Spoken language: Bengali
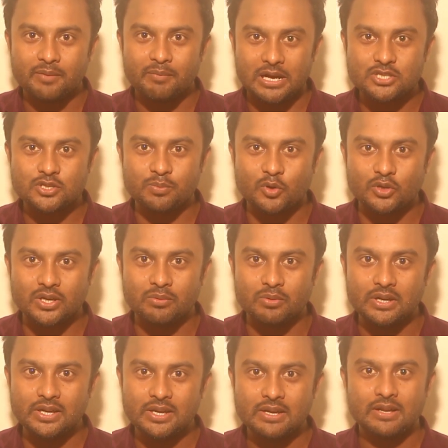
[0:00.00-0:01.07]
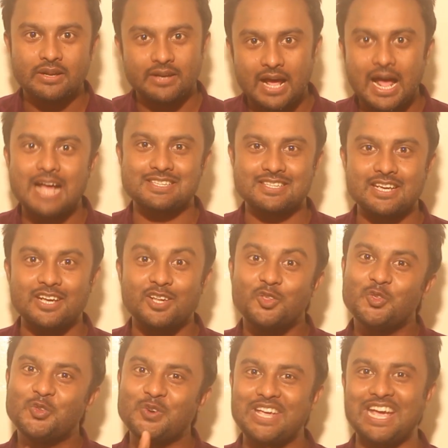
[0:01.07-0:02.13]
বাস্তব কথা বলি না আছে
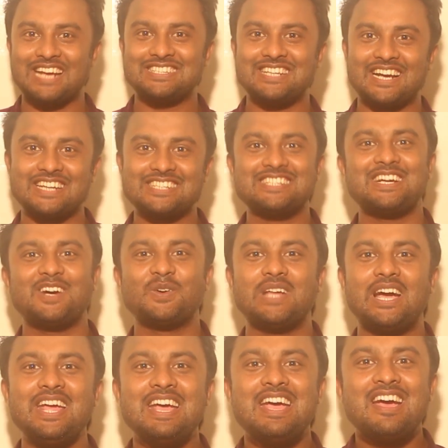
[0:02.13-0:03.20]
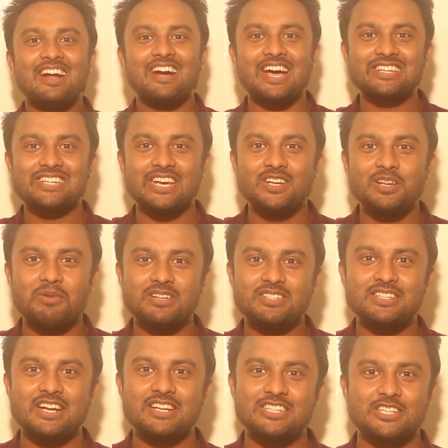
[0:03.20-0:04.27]
দুই এক জায়গায় সেটা কোথায় রাজশাহী
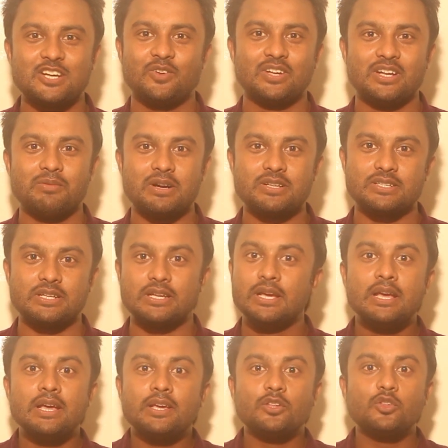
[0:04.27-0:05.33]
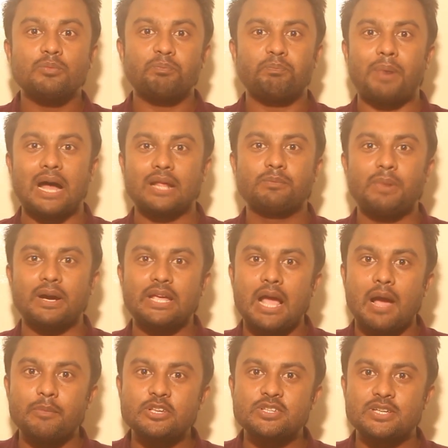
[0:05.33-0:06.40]
ইউনিভার্সিটি আর চিটাং ইউনিভার্সিটি কিন্তু বাদ বাকি
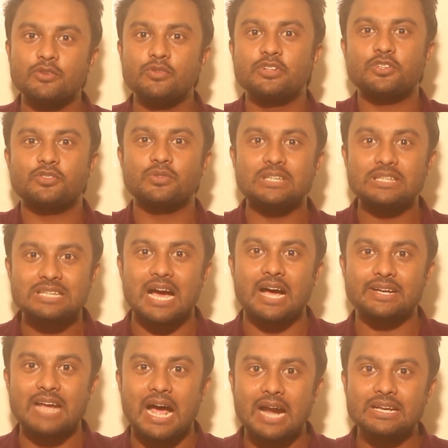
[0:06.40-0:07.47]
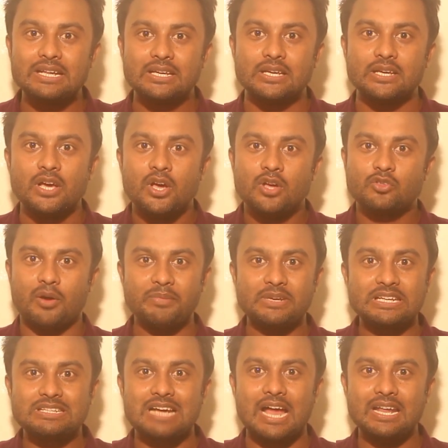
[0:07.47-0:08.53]
আমি সি ইউনিটে যদি তা না টিকি তো আমি
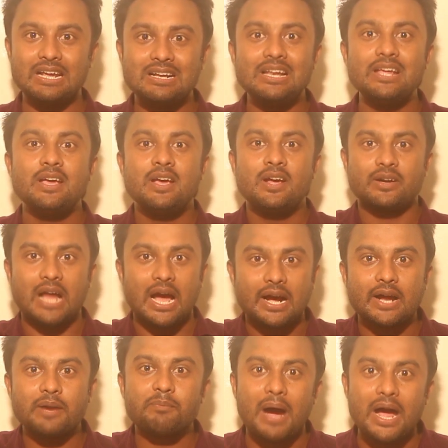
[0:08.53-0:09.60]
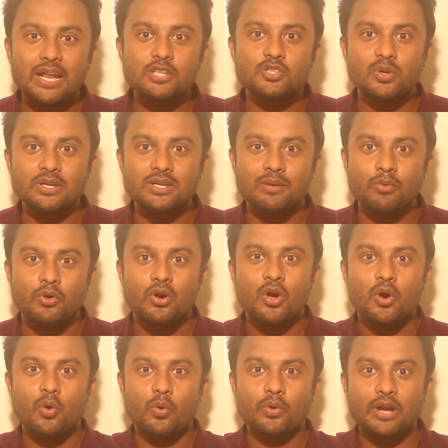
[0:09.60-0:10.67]
কি ডাইরেক্টলি ঢাকার বাইরে চলে যাব
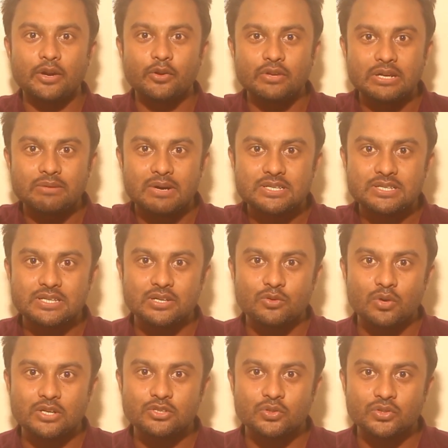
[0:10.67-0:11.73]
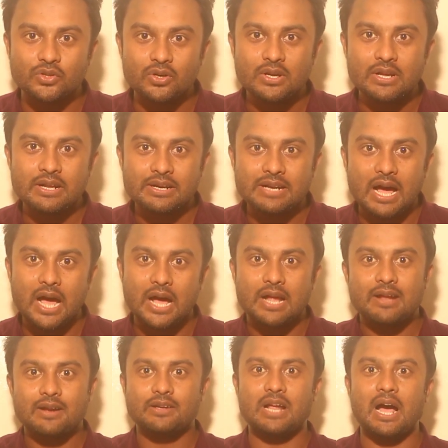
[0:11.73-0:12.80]
অন্যান্য ইউনিভার্সিটিগুলোর জন্য না
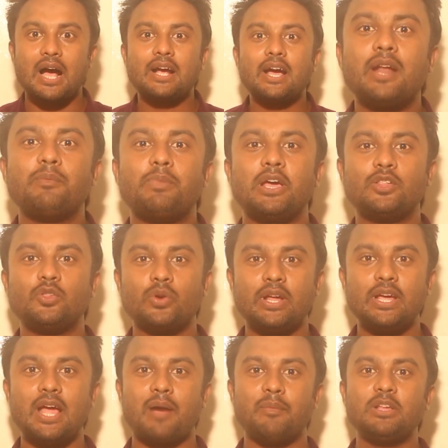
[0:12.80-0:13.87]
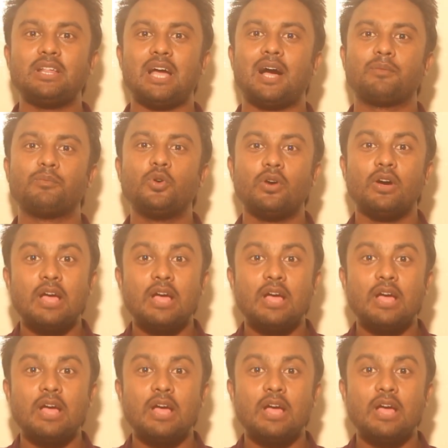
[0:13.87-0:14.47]
ঢাকার ভেতরেই আমি থাকব